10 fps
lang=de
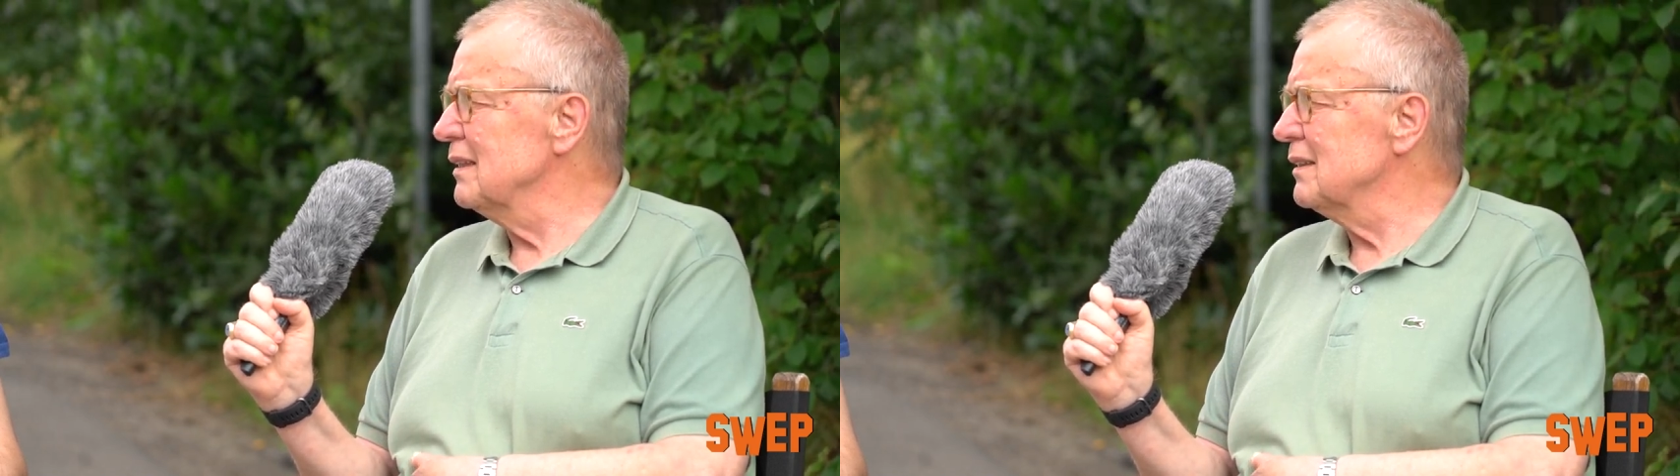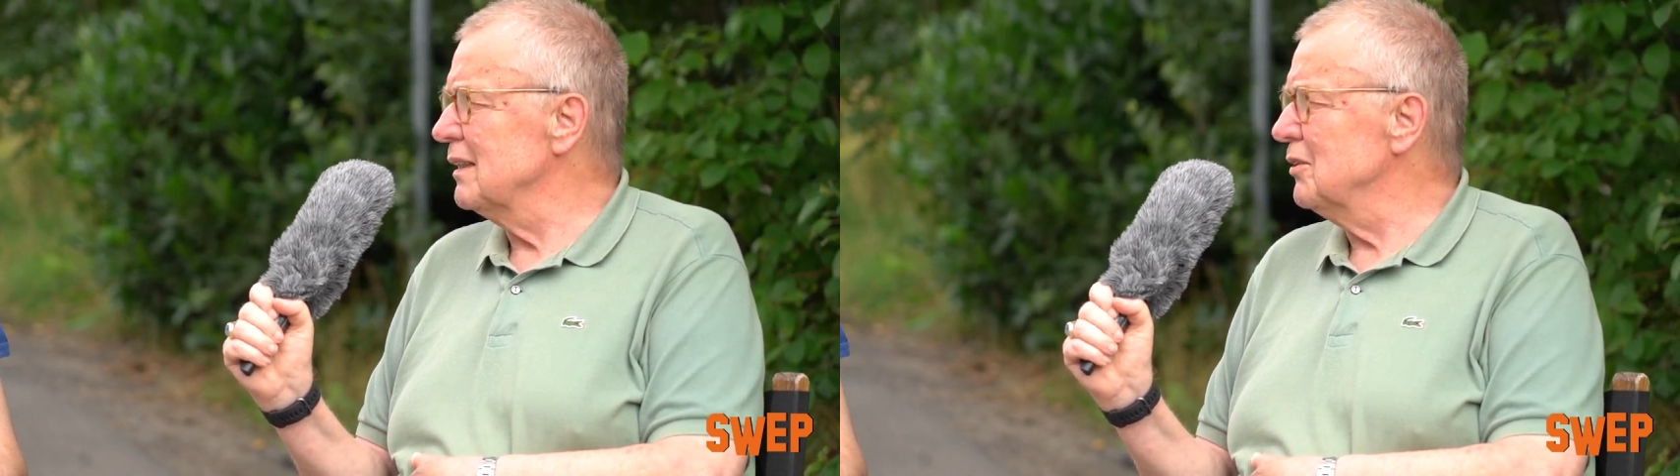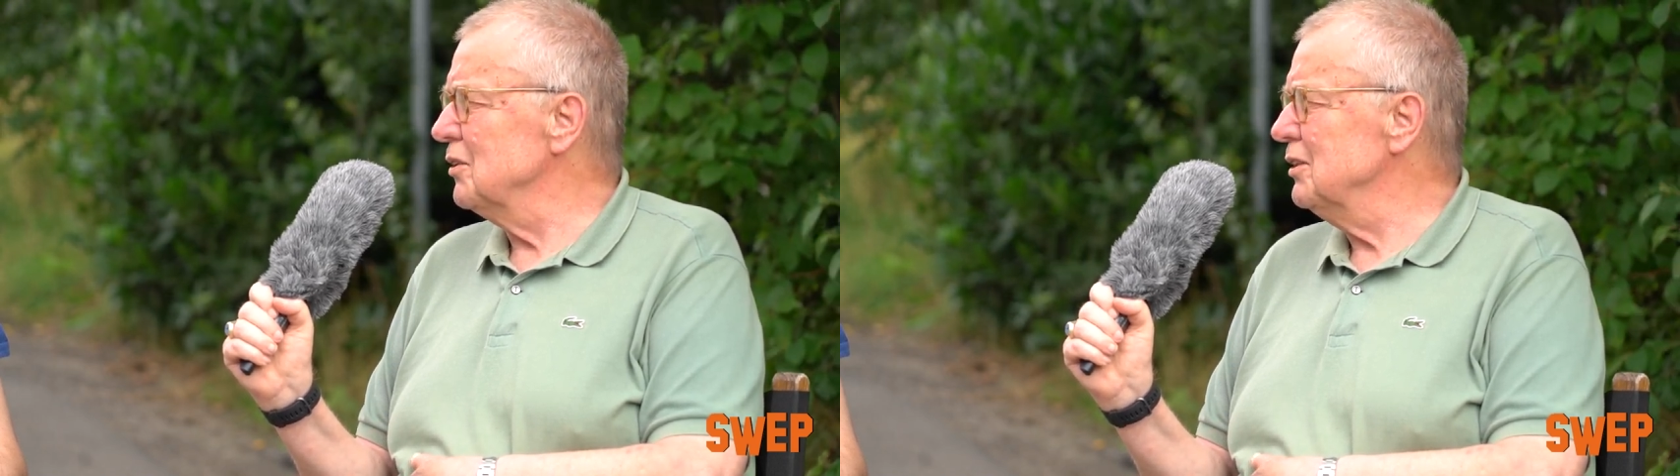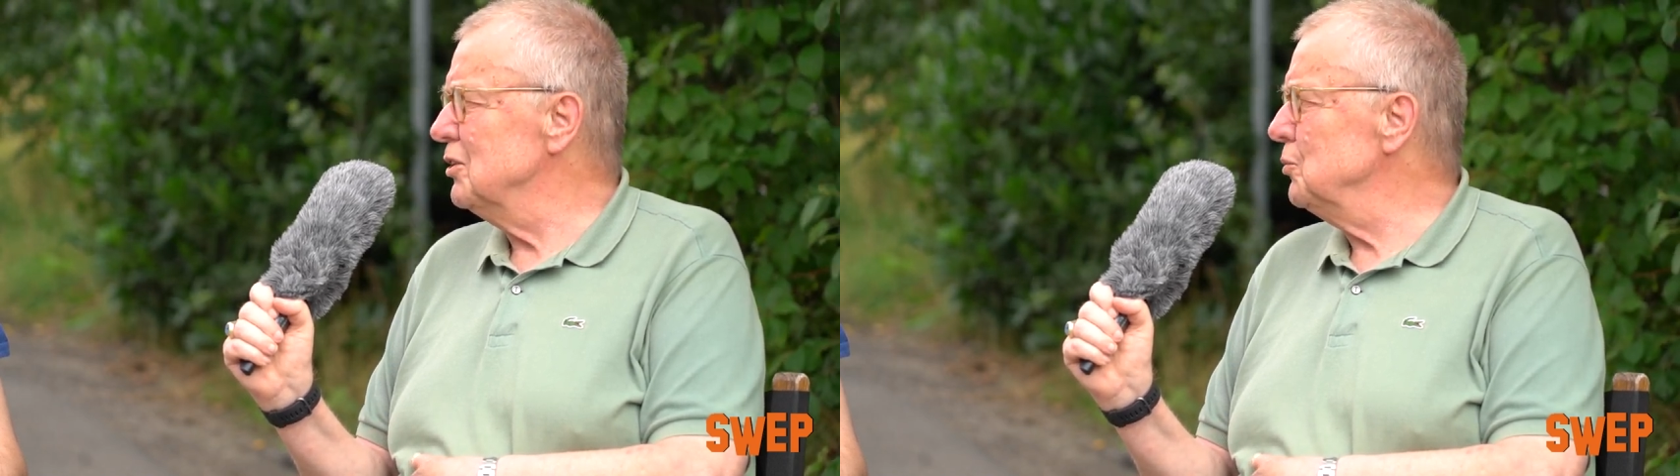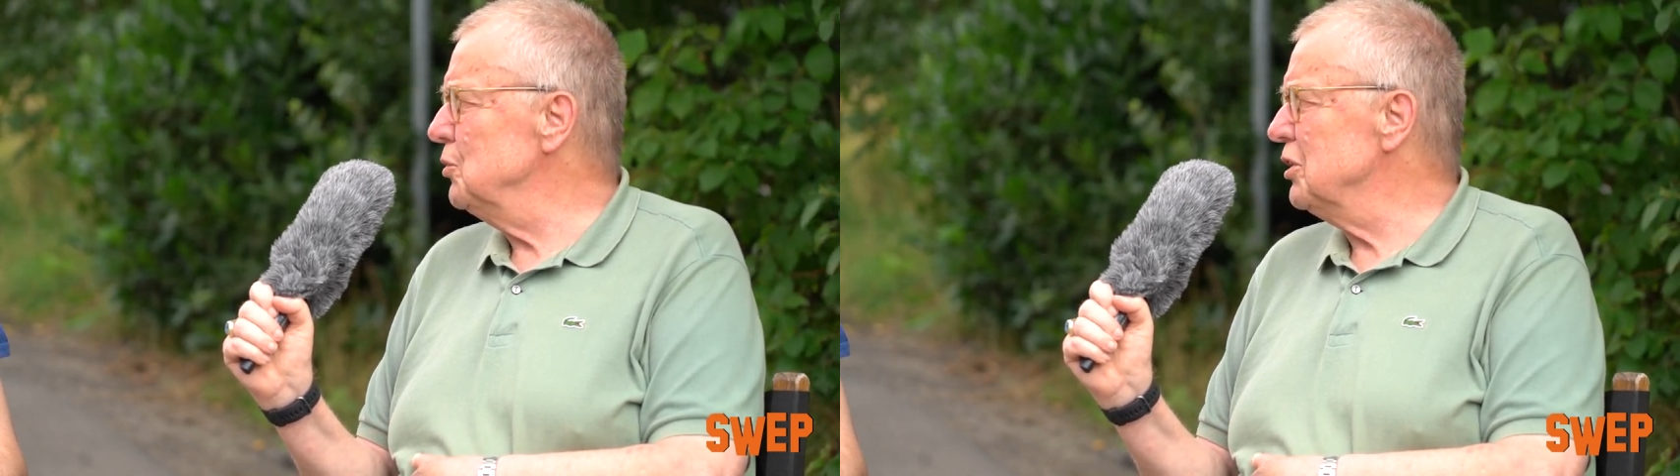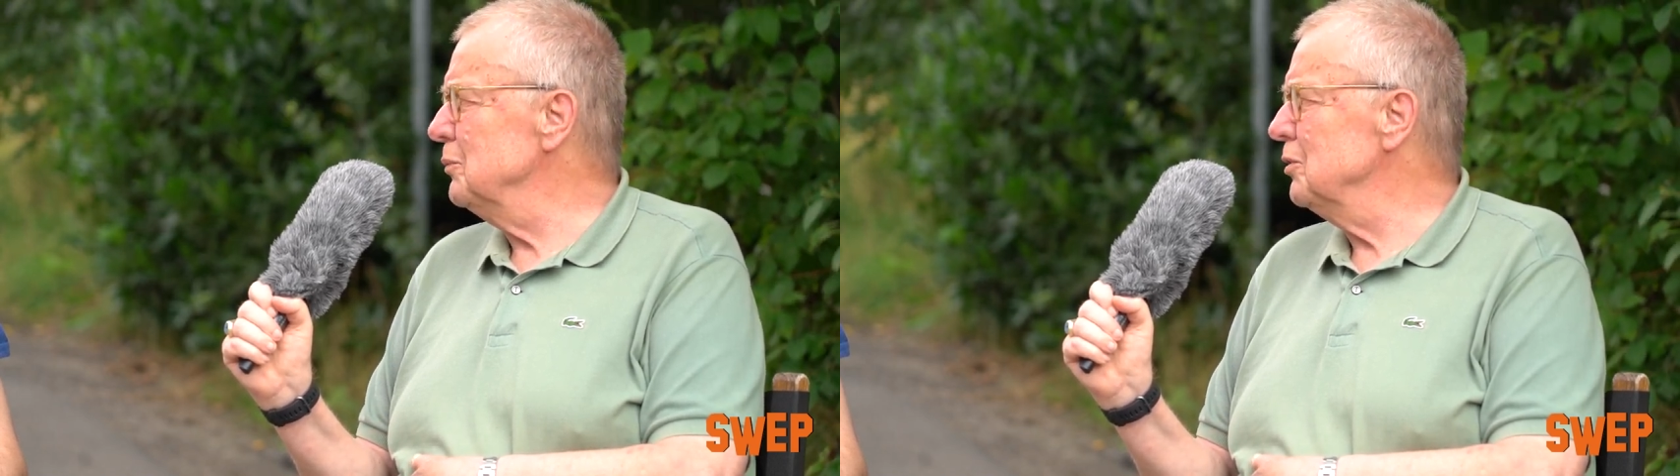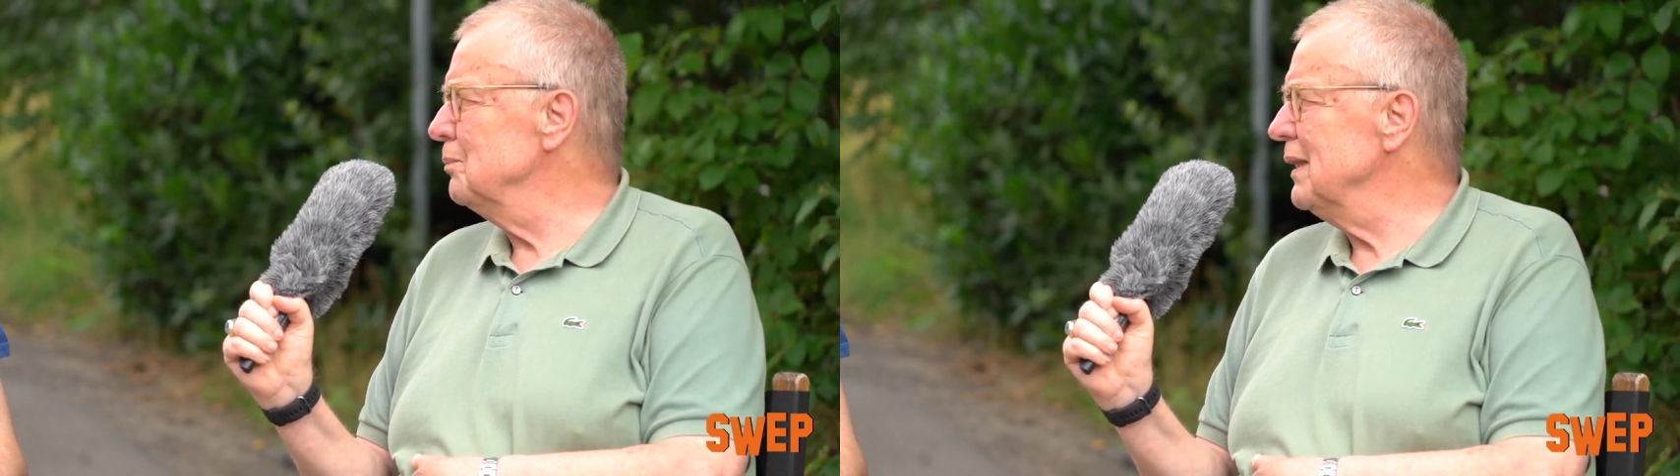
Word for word: dass dann auch die Zustimmung